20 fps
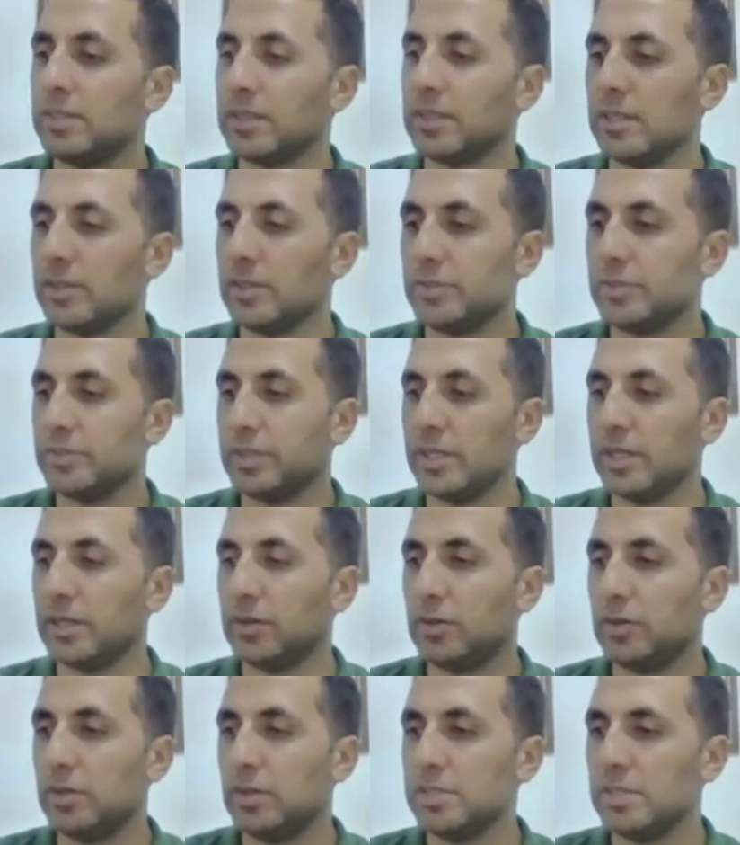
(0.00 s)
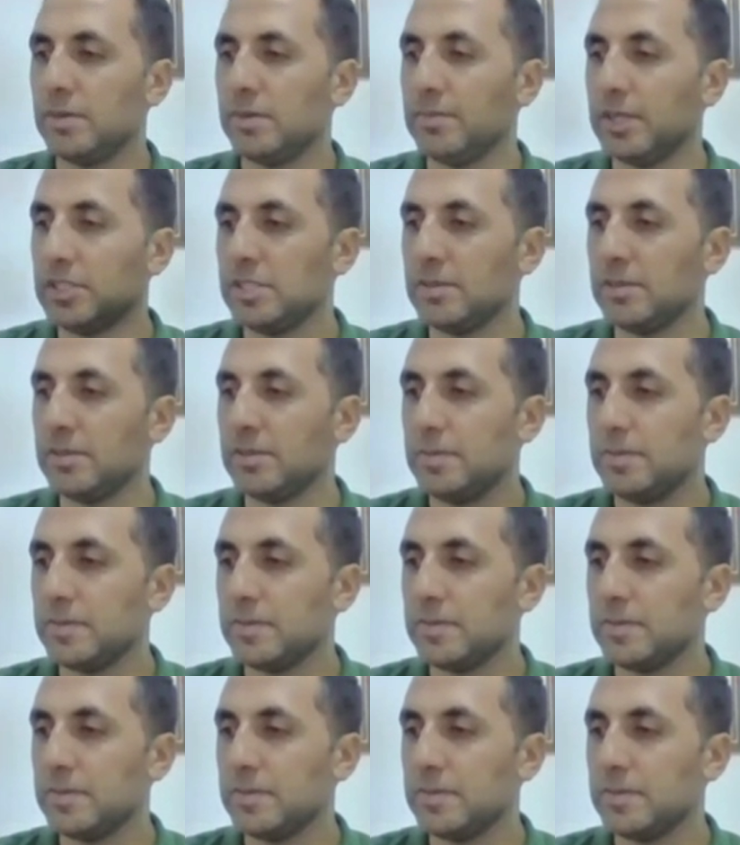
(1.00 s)
geliyorsa o zaman
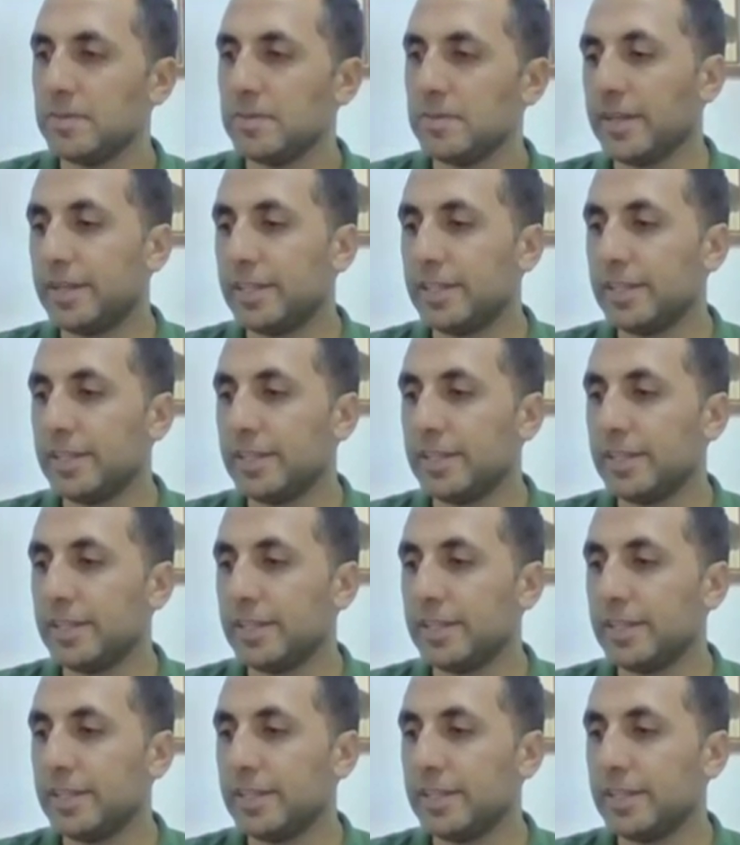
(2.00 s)
başlamamız için